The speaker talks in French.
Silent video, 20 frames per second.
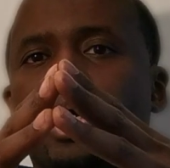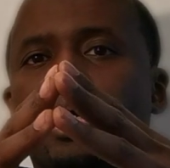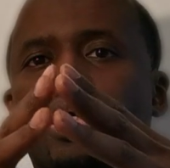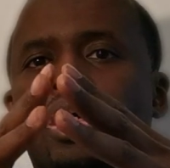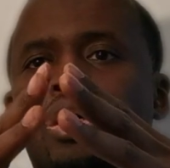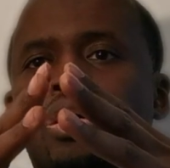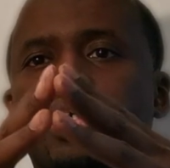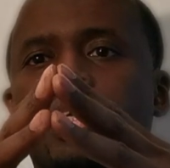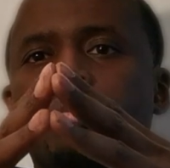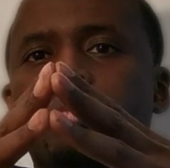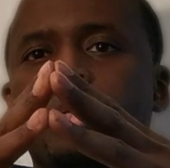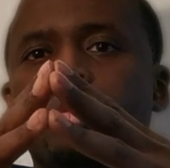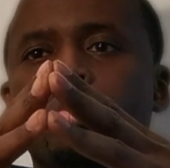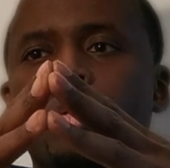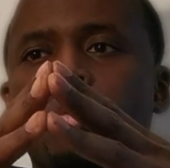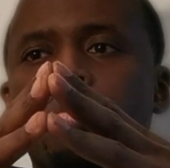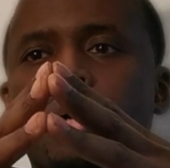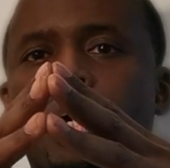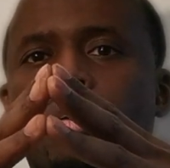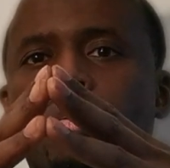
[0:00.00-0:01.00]
à
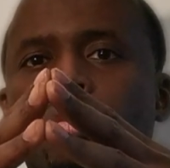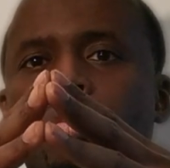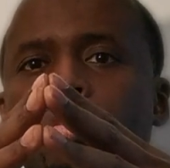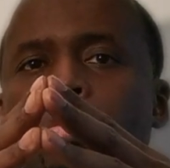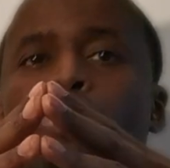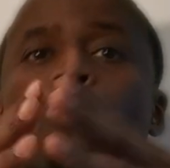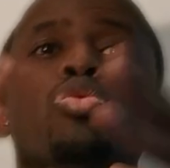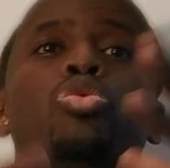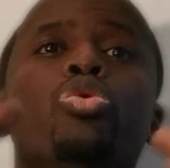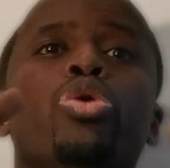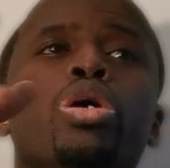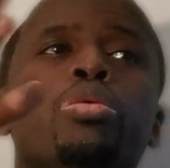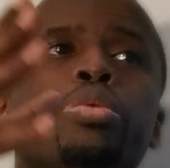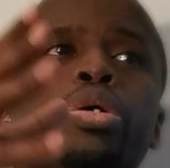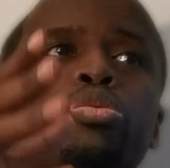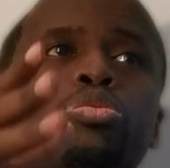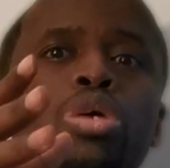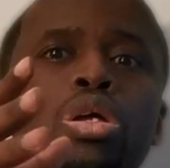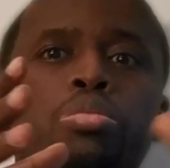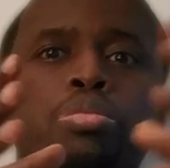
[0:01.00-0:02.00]
Emmanuel Macron, ou
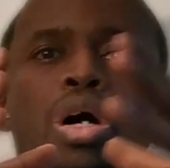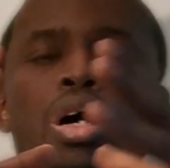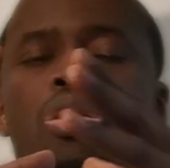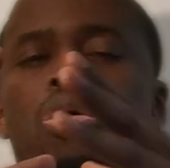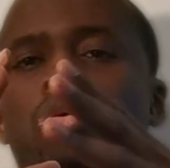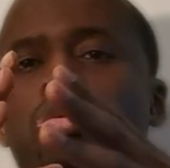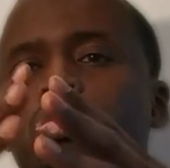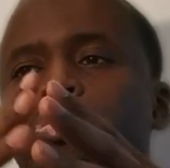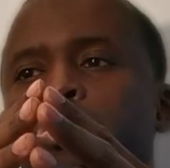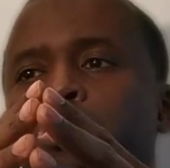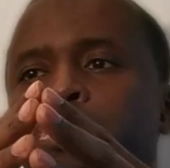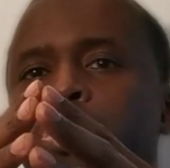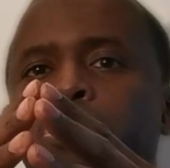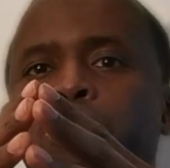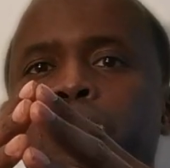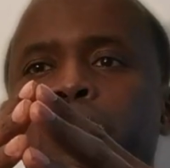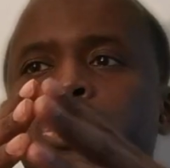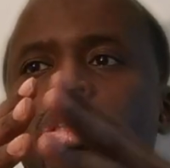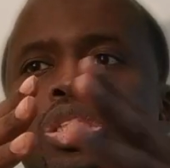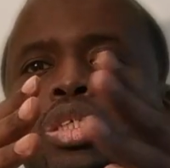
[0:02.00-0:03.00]
Emmanuel Macron
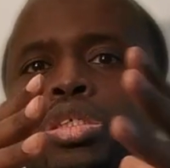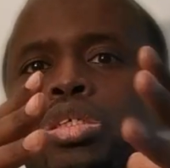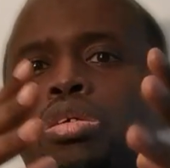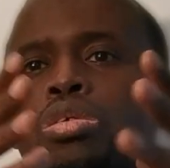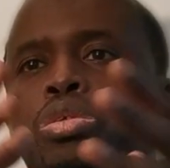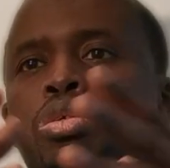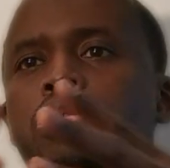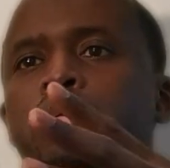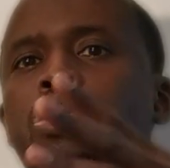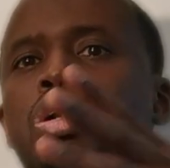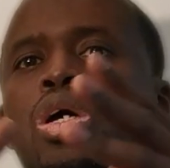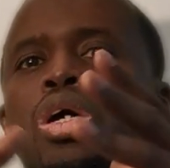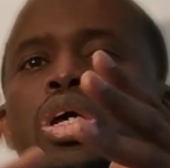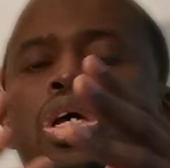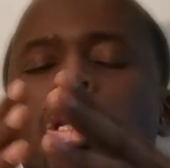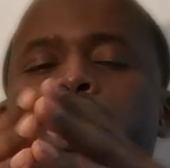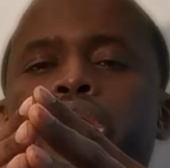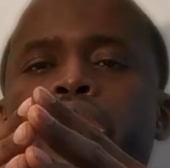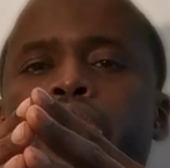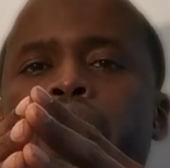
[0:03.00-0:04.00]
lui-même en disant
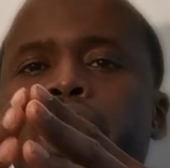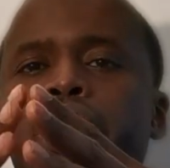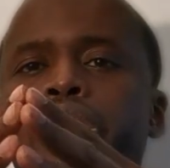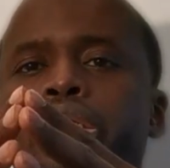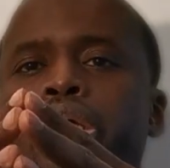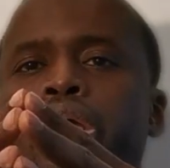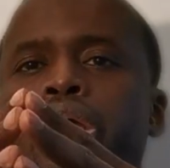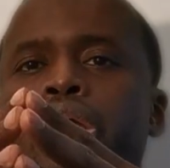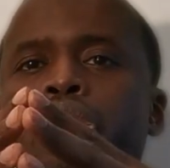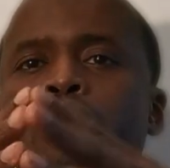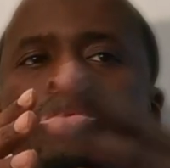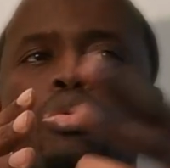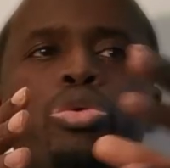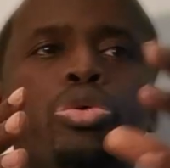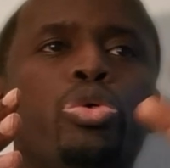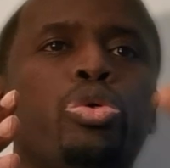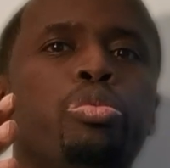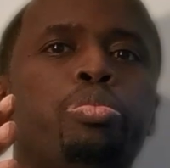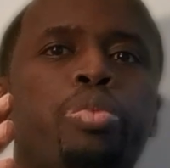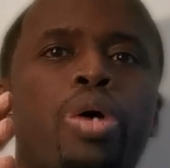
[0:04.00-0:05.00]
qu'il n'a été
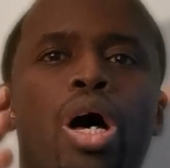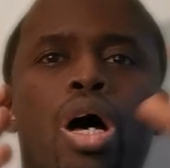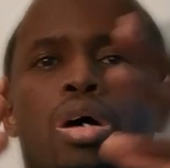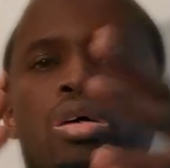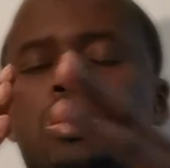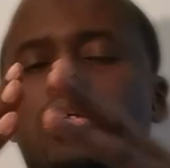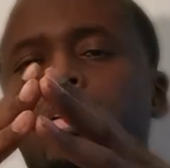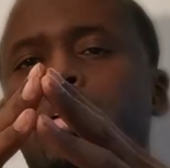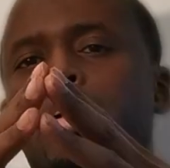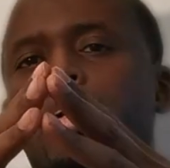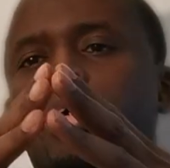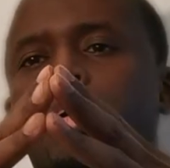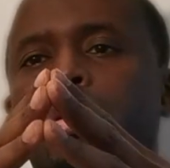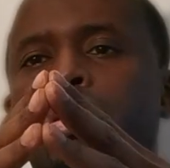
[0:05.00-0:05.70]
élu que par